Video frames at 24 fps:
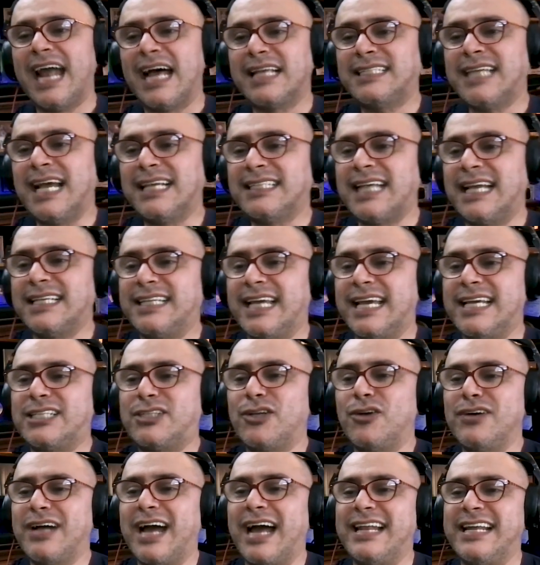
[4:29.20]
Gracias a
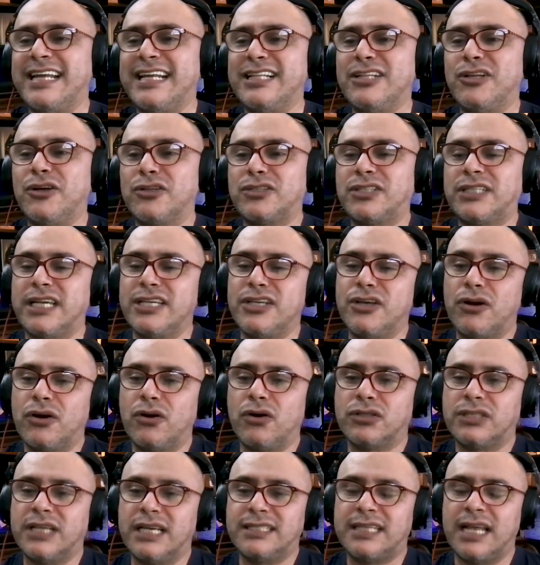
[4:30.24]
Jason Galindo. Señor
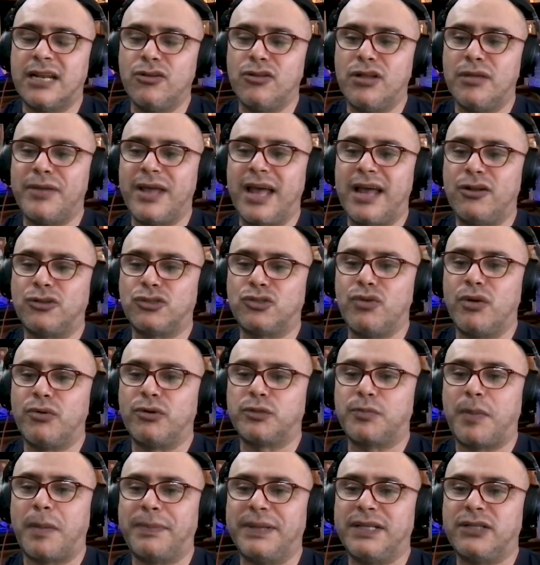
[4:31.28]
José, salúdeme a los
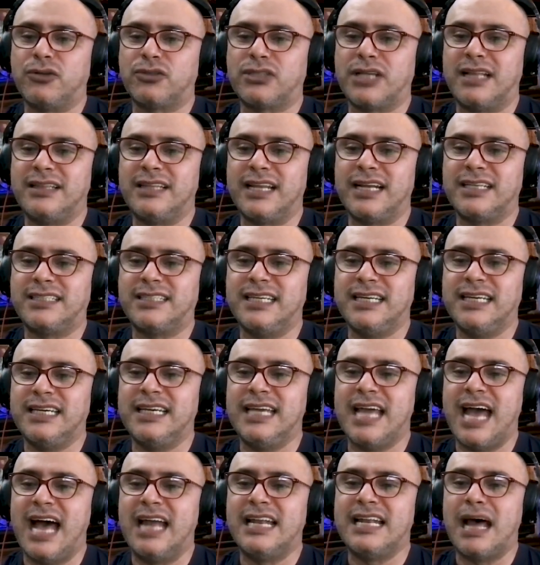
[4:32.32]
nuevos papitos Andrés
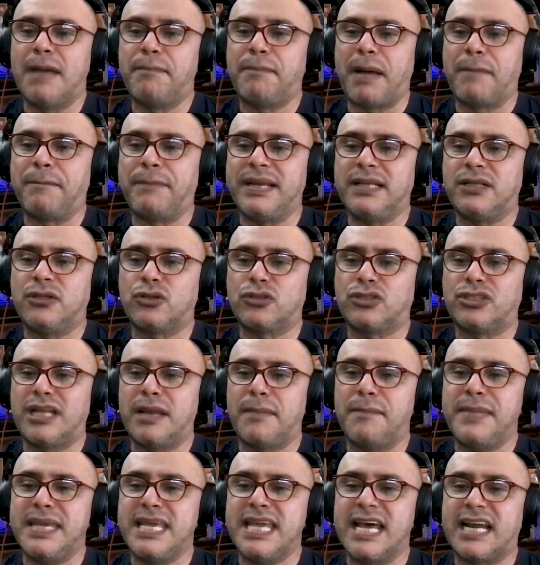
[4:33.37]
y Ana, papitos
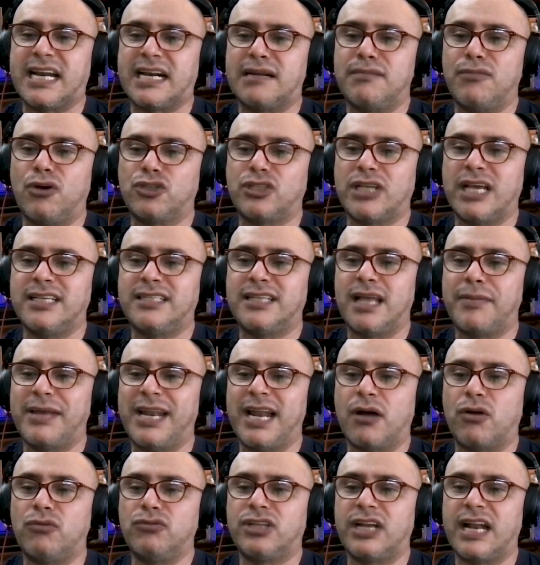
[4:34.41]
de mi hermosa
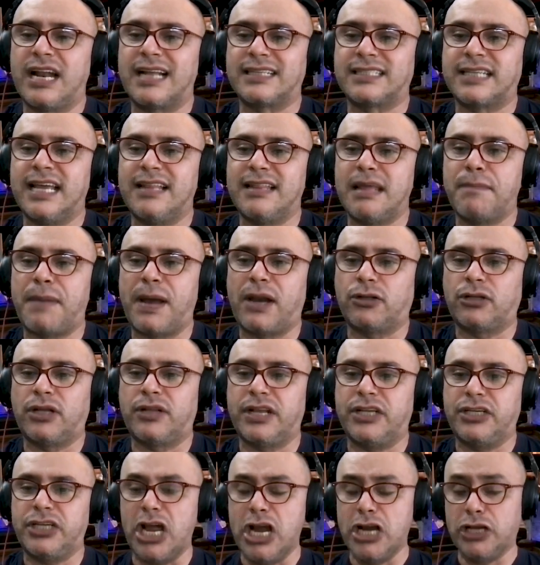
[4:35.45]
Isabela Contreras, que de parte
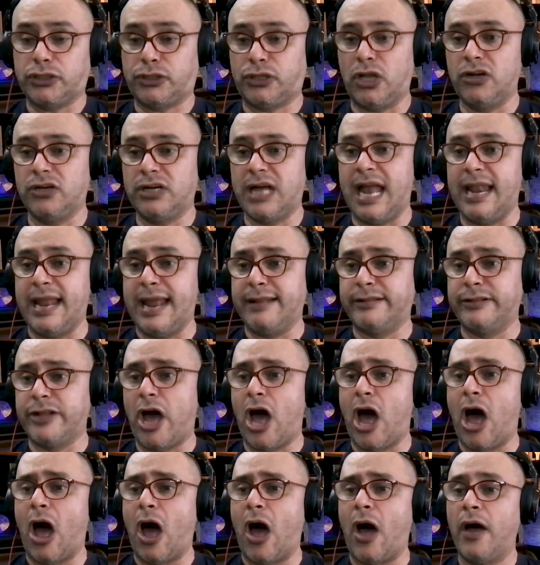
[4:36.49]
de Jason
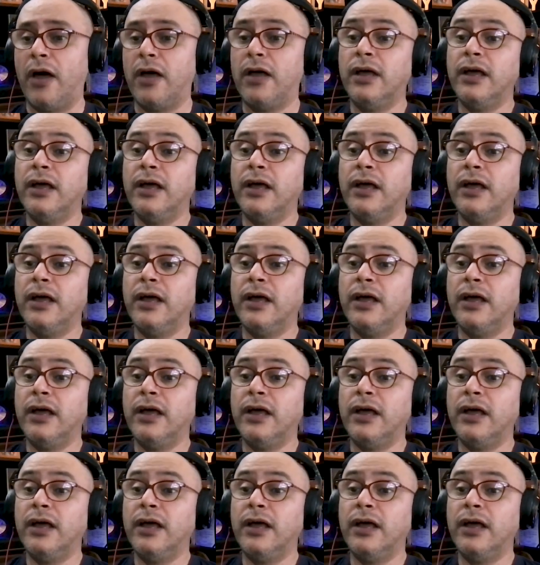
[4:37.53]
Galindo.